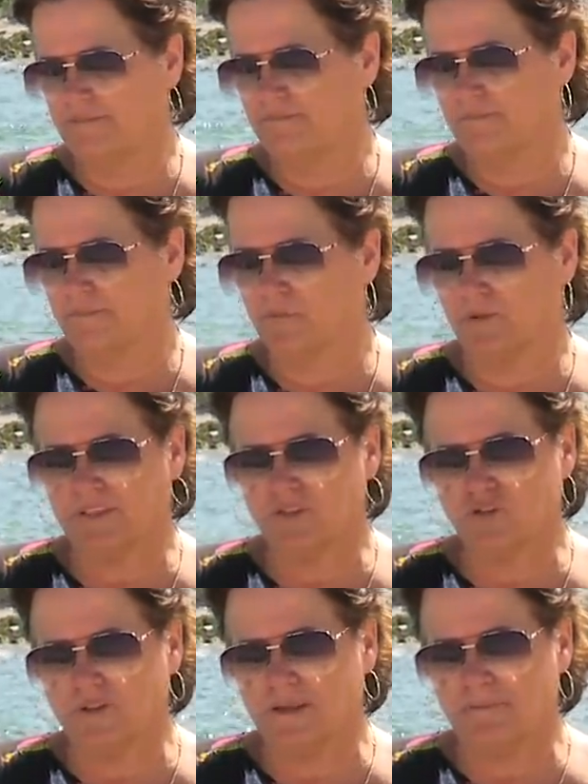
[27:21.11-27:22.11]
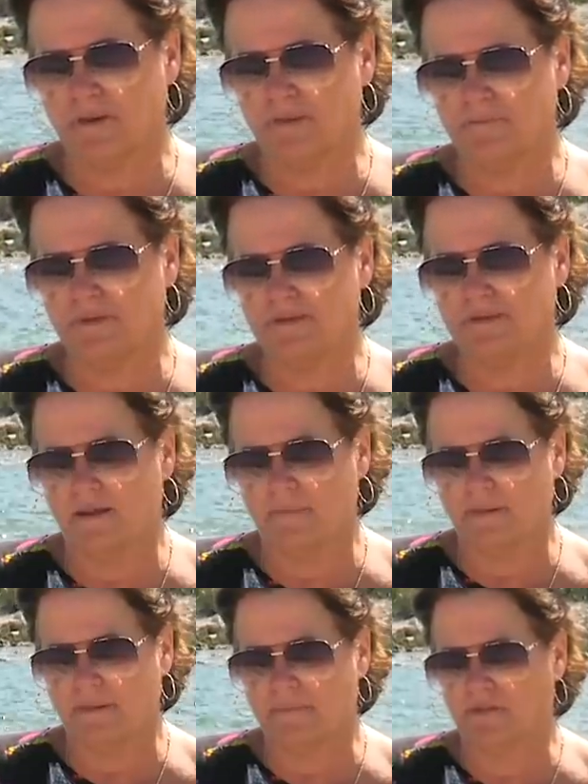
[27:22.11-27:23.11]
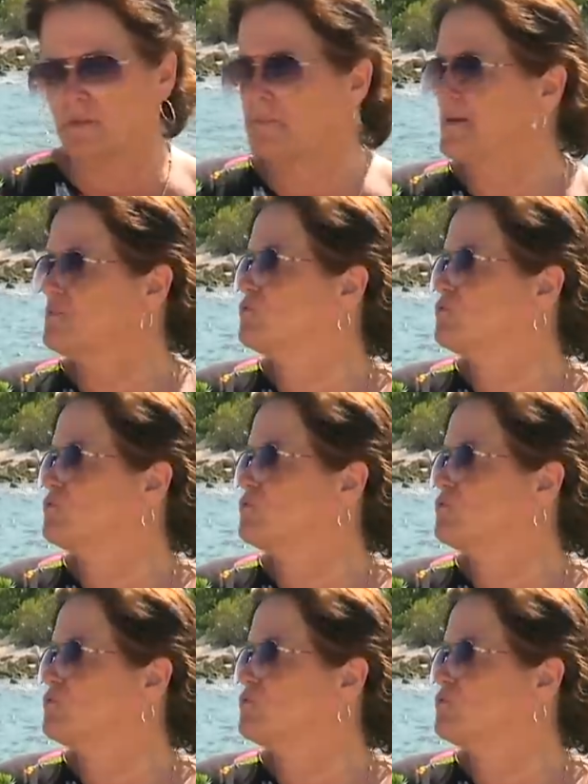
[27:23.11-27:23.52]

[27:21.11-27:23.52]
Dit, pourtant, je n'ai pas mis épais de, peinture.